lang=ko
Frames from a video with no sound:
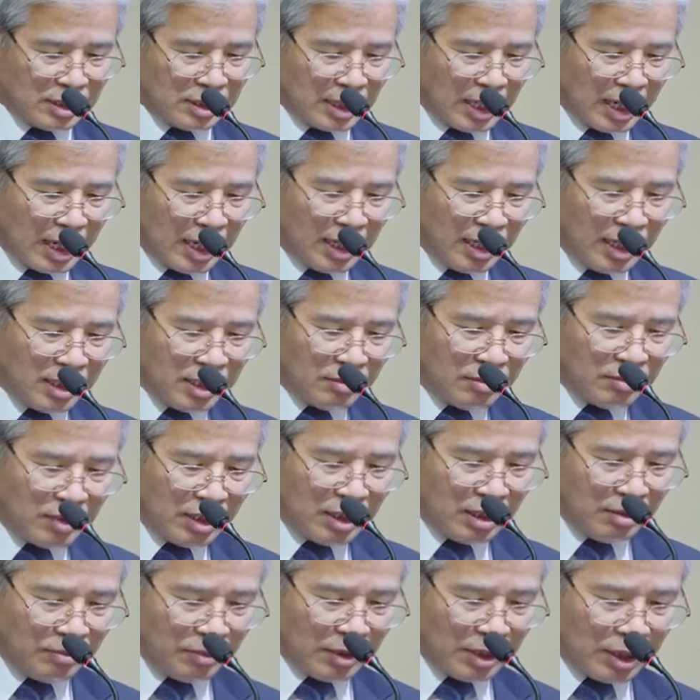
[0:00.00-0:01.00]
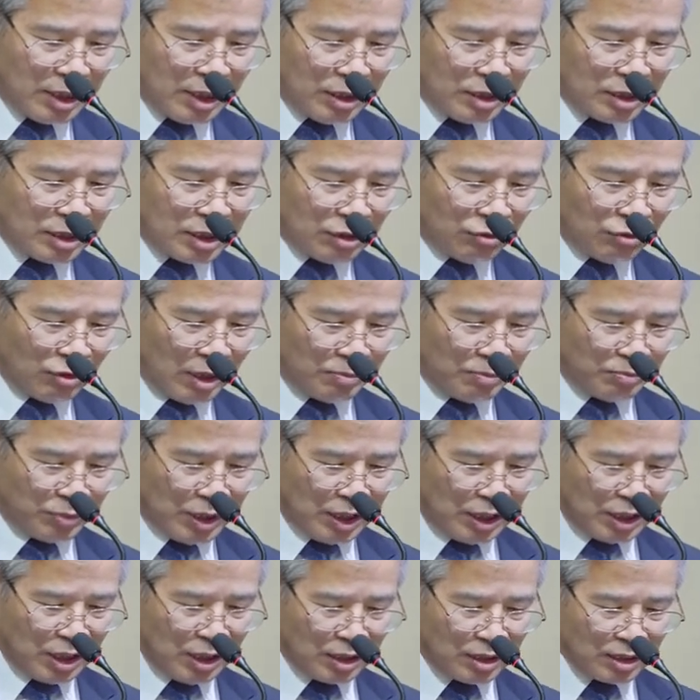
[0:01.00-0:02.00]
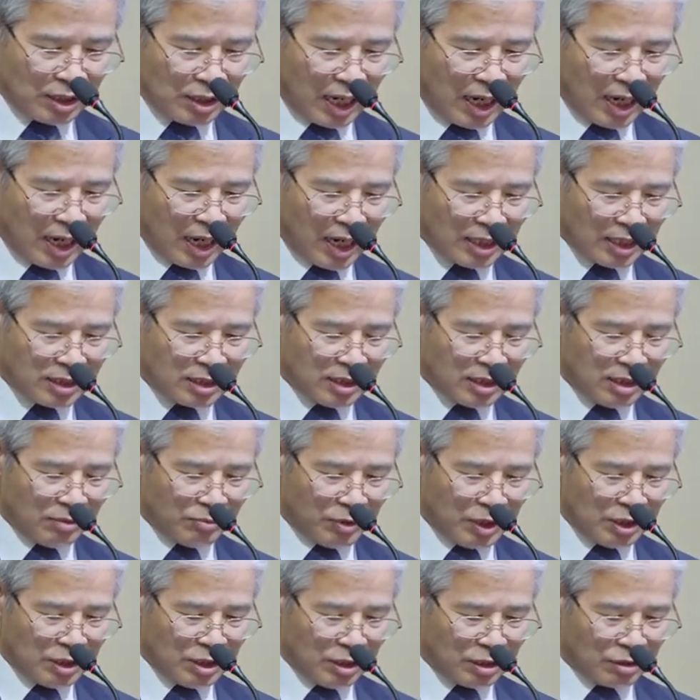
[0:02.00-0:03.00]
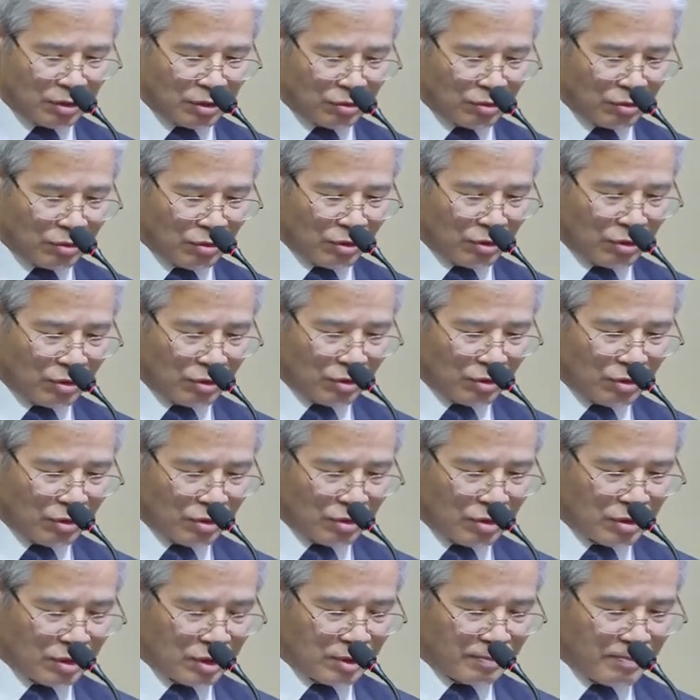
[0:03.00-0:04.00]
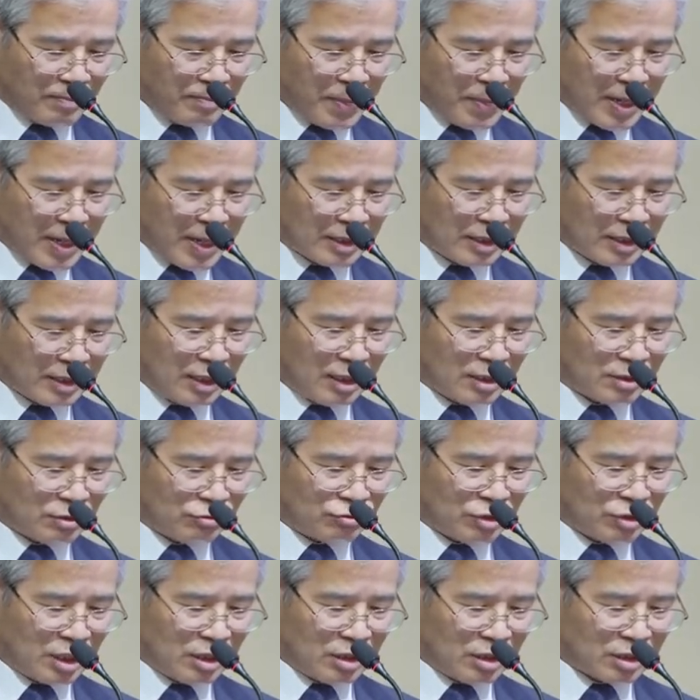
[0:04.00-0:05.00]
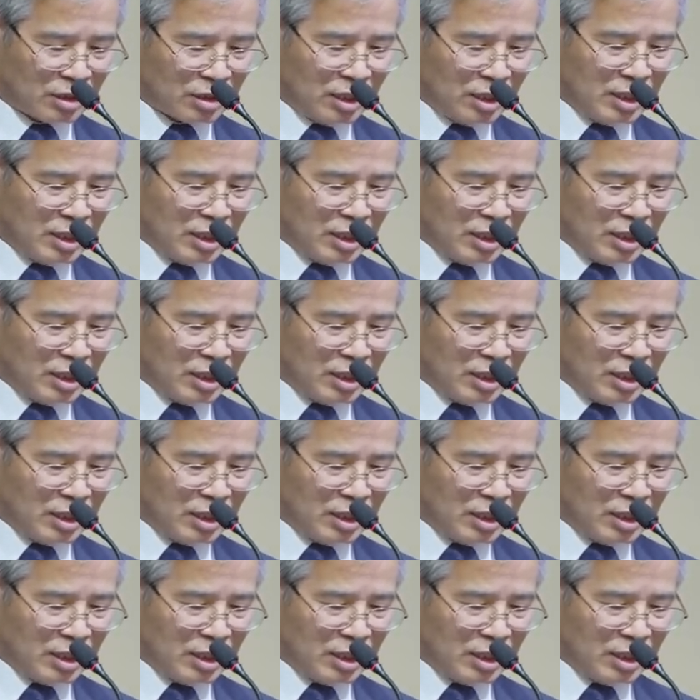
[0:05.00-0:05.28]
하나님이 이르시되 빛이으라 있 하시니 빛이 있었고 그래서 우리는